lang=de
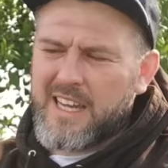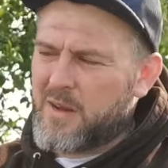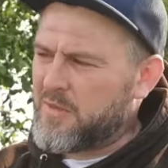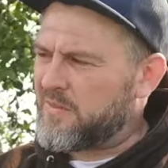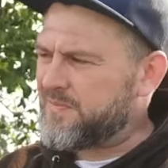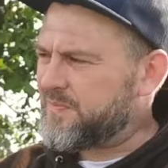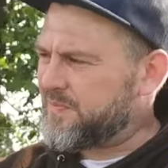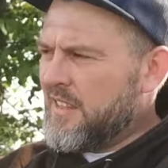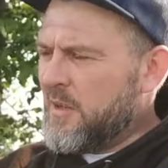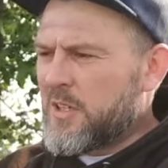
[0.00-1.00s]
Krabbe.
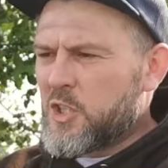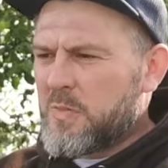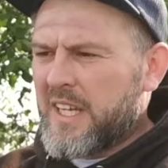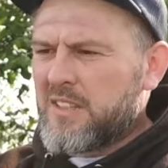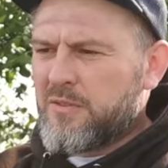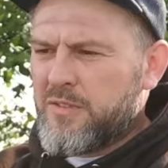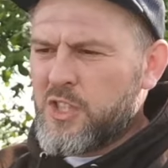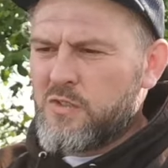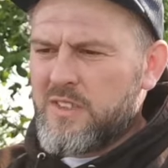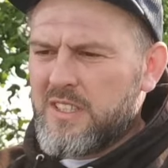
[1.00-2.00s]
Dementsprechend
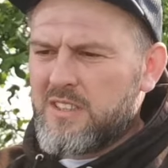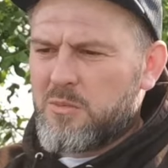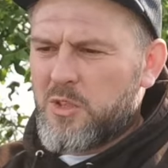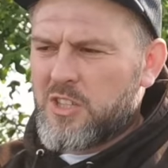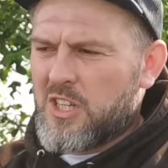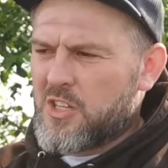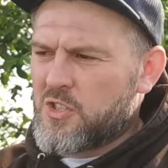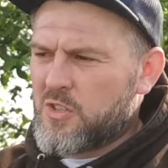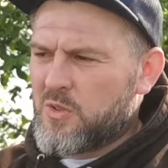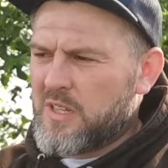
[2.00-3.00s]
fischen wir diese
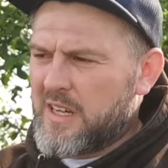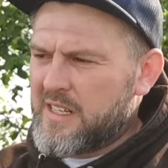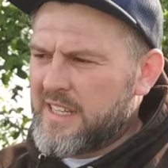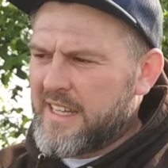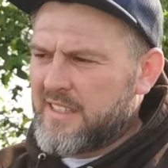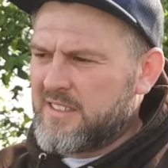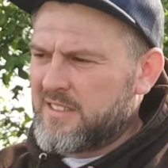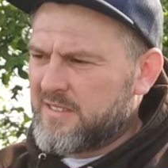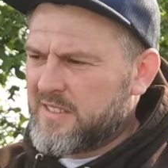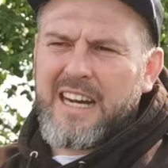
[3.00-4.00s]
Montage total gerne.
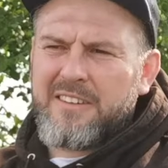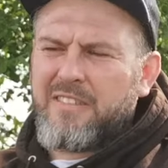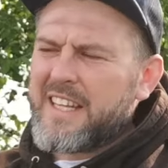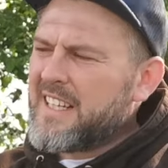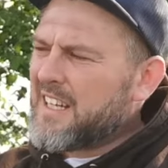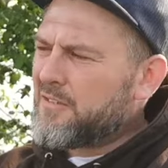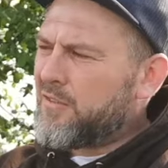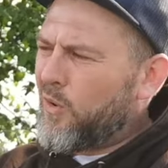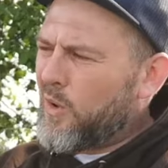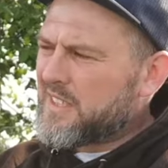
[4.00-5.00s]
Ein weiterer
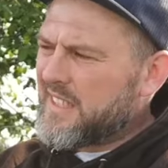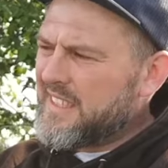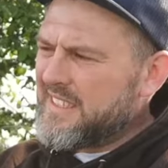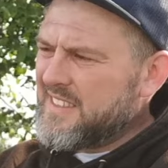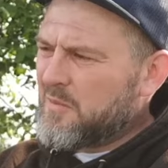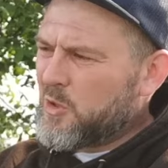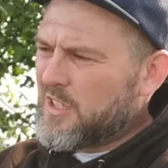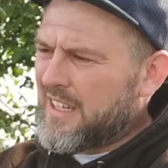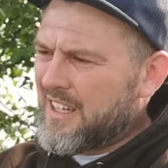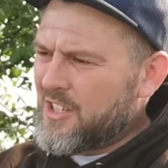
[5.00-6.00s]
Vorteil dieser
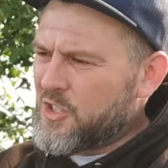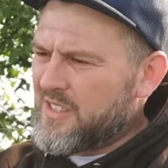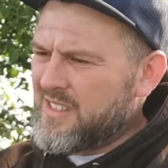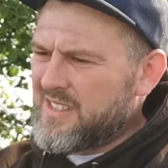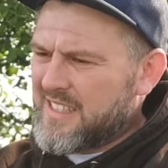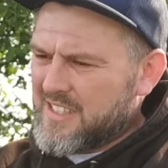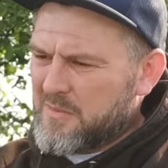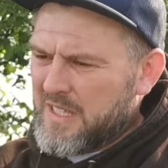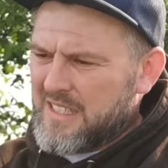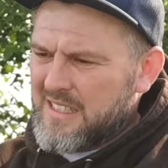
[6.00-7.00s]
Montage ist, dass
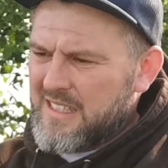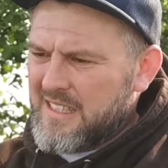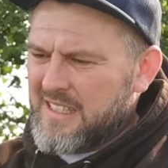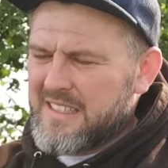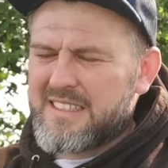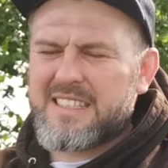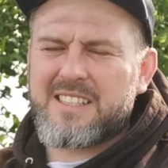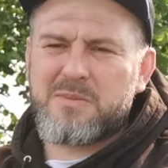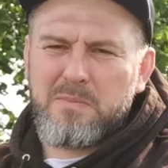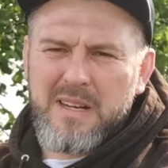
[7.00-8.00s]
man
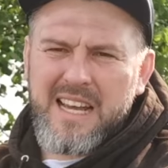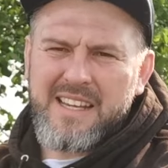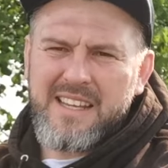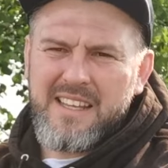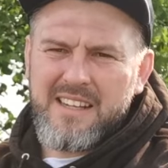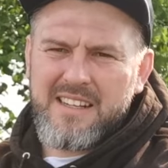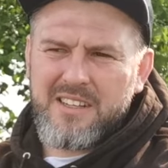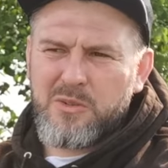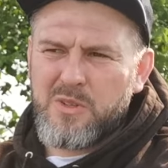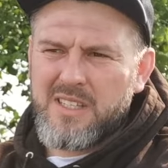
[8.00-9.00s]
das Blei
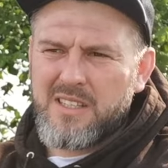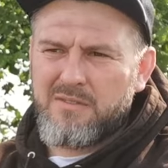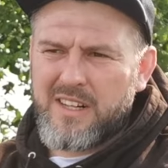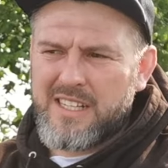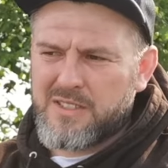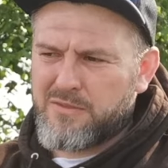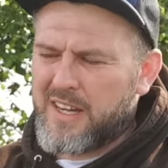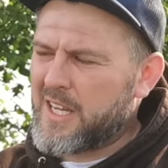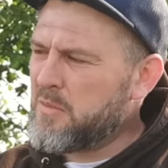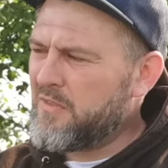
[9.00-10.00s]
natürlich, weil das
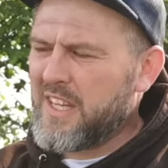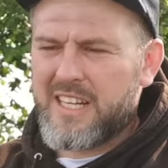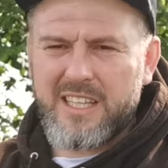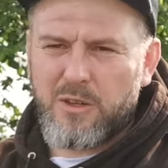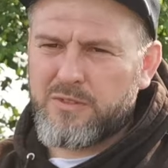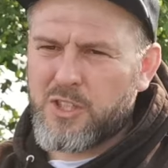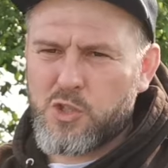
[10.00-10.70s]
frei beweglich auf der